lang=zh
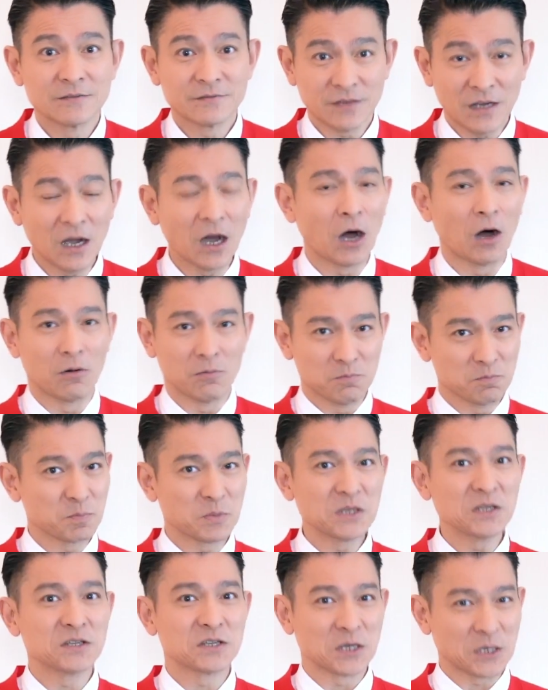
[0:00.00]
非常好，
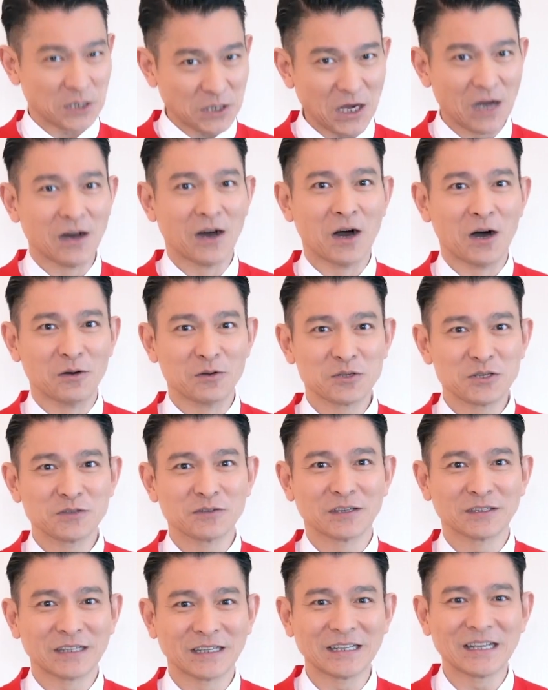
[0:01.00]
比以前更好，
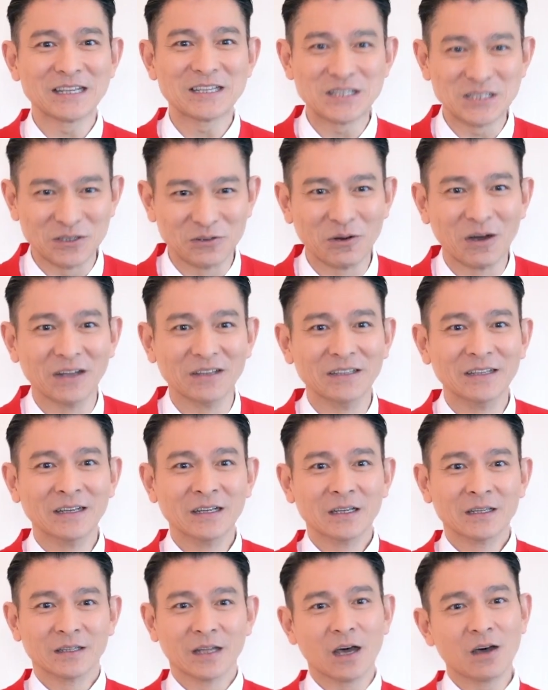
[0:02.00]
希望大家喜欢。
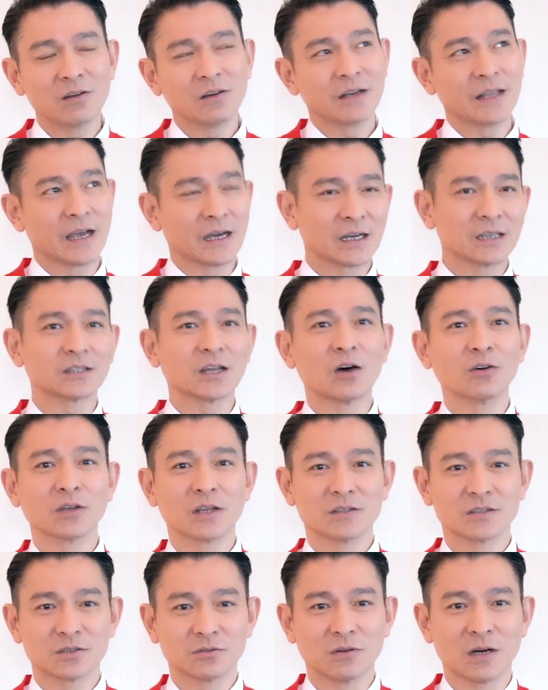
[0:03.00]
然后两个导
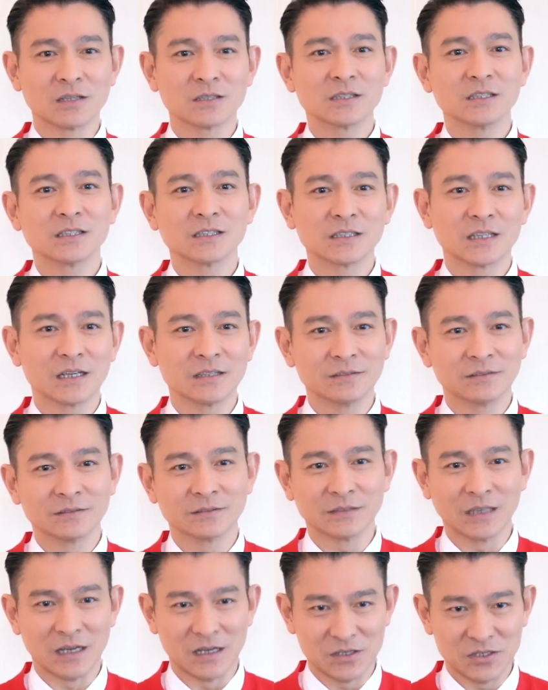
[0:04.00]
演是王晶
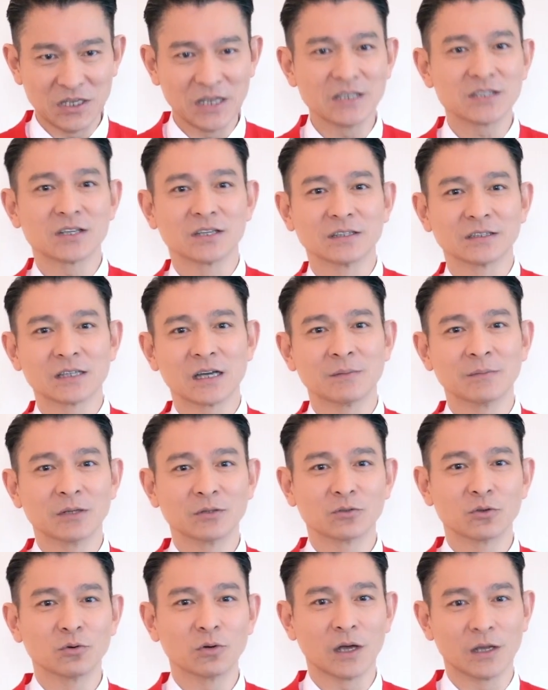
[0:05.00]
跟啊 Jason，他
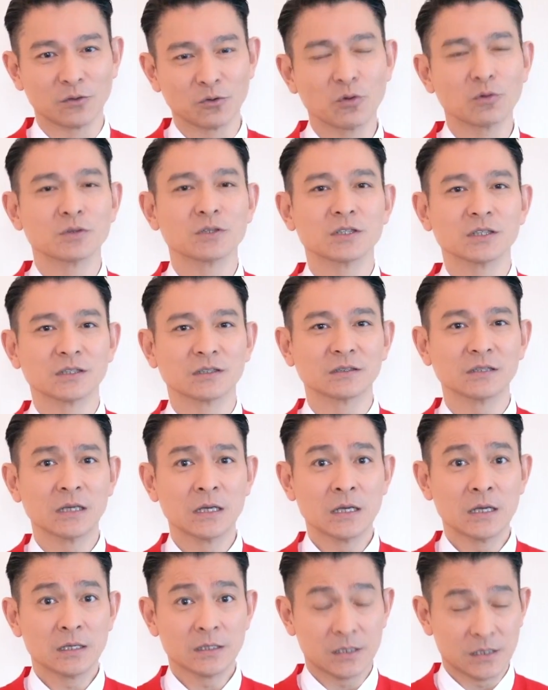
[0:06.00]
们都很用心。
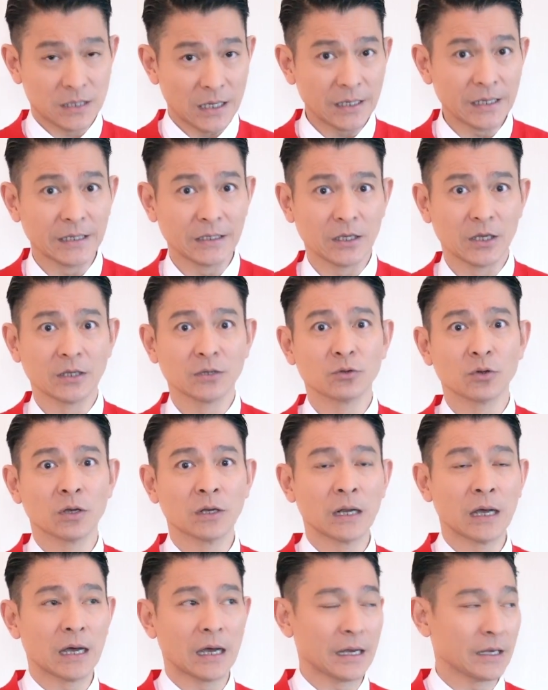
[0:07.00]
其他的演
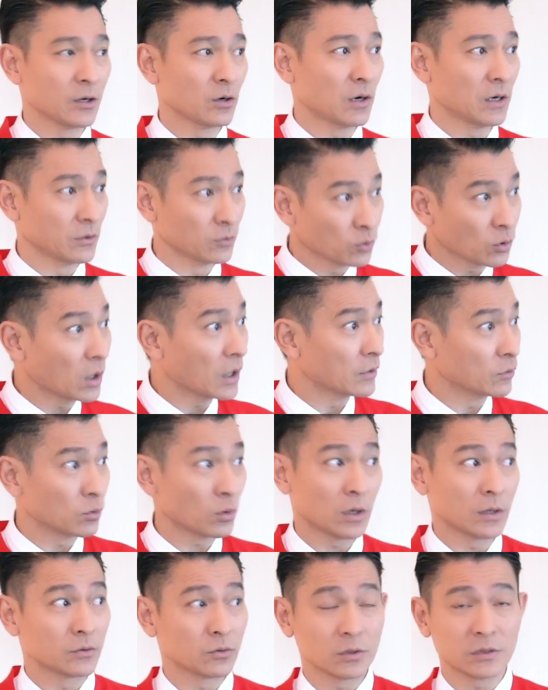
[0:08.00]
员啊，还有很多很
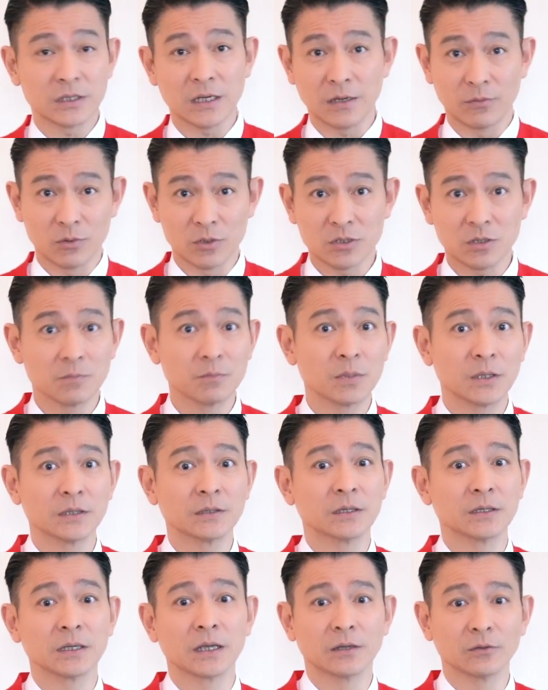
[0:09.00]
多很多在我身
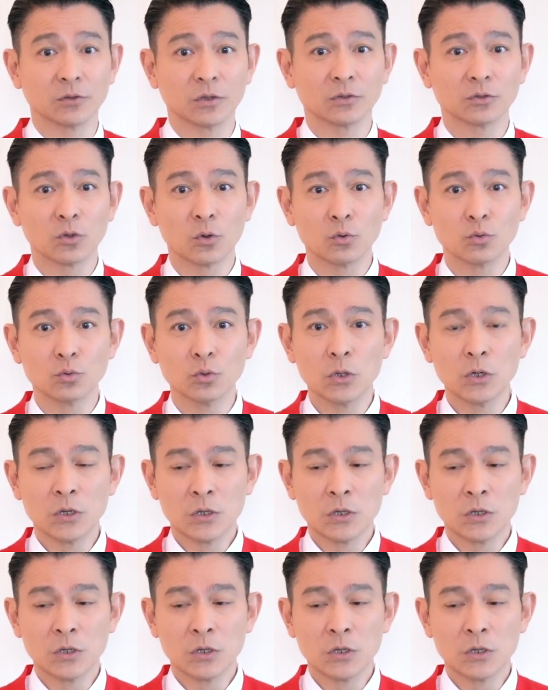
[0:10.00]
边的演员都，